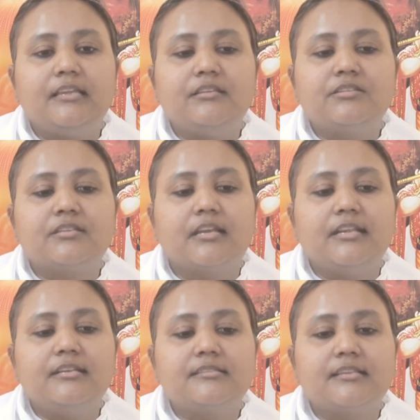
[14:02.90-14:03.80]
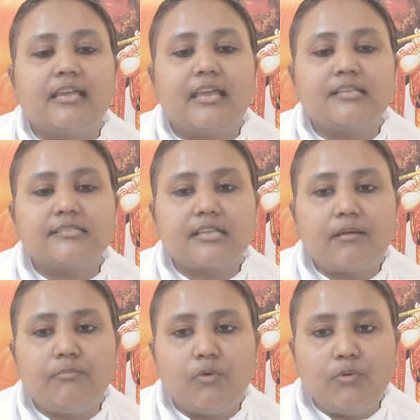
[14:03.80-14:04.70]
हैं इस शरीर से
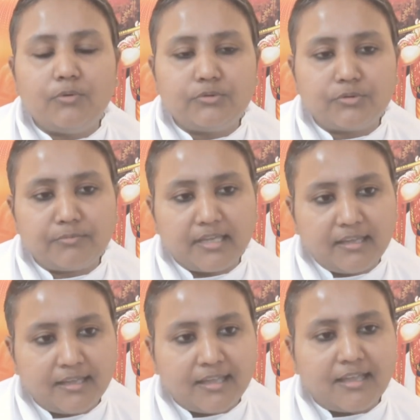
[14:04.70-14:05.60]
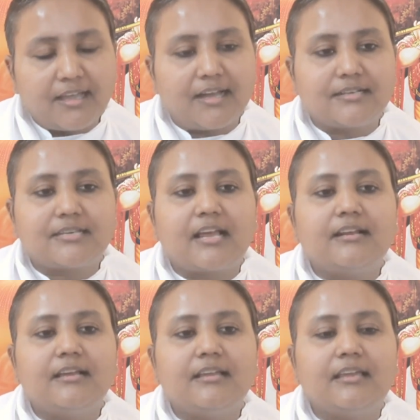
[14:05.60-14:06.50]
ऐसा मोह तुम्हें
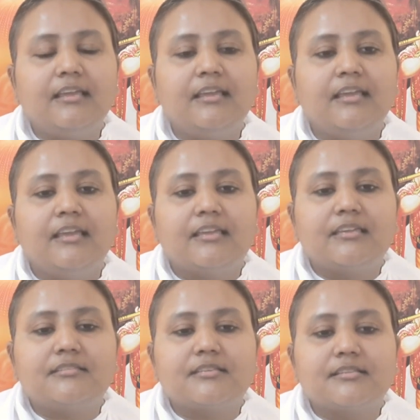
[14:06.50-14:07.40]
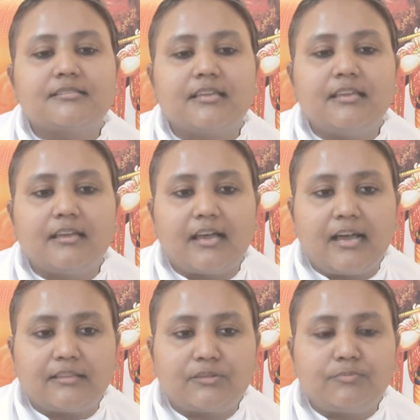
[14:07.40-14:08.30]
हटाना है कि जैसे
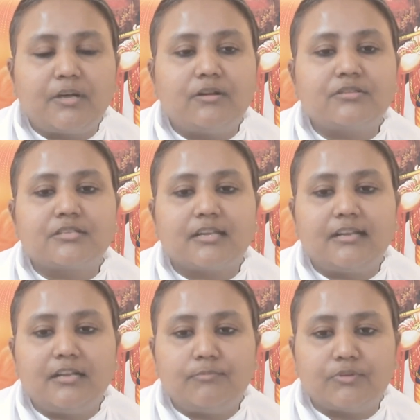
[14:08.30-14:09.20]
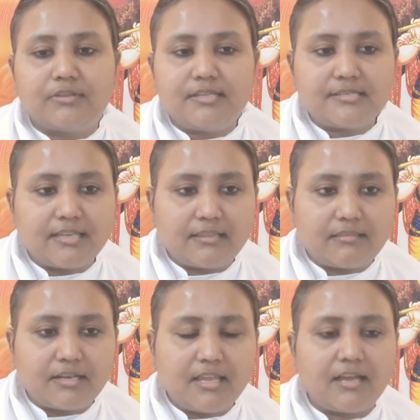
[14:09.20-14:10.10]
आत्मा और शरीर बुद्धि से
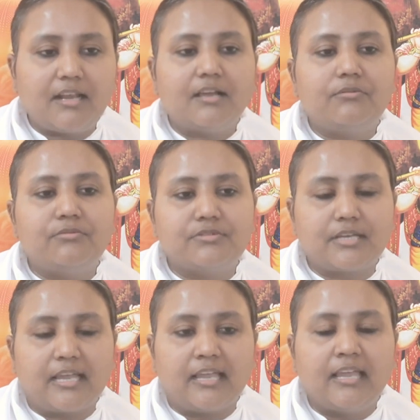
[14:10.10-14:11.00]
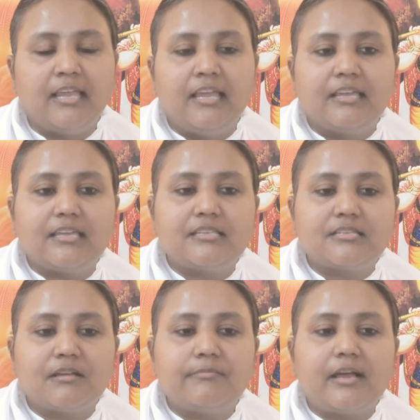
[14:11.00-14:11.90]
इतने अलग हो जाएं कि
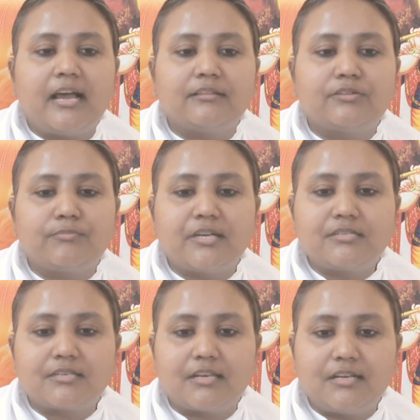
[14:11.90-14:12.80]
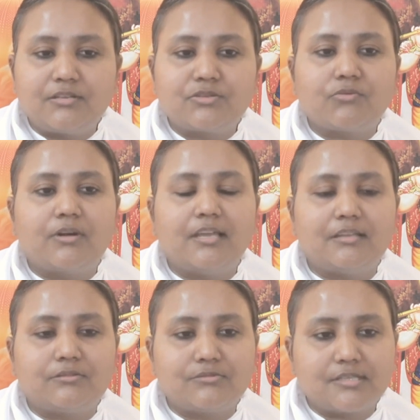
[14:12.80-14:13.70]
जब आत्मा शरीर
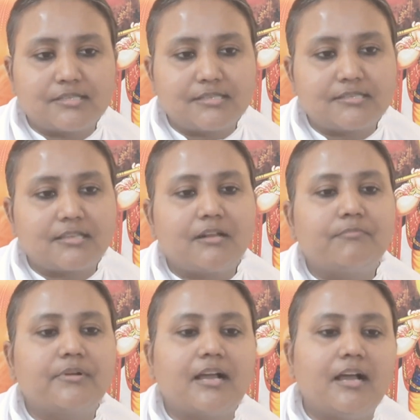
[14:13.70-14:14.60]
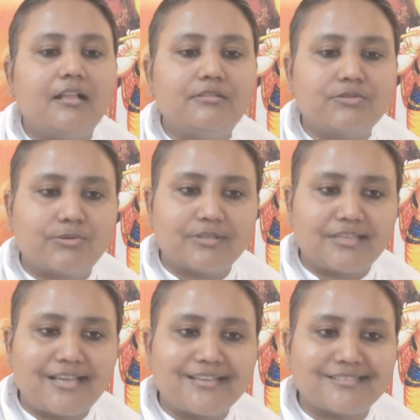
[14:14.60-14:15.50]
छोड़े तो जैसे सर्प खाल
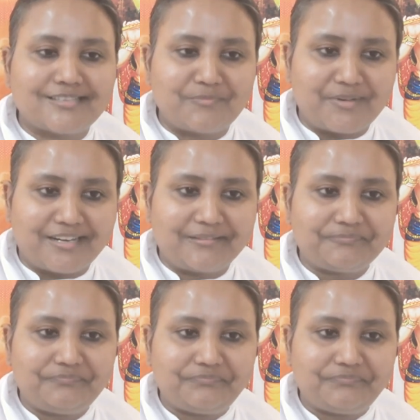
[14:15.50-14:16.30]
छोड़ता है ऐसे बने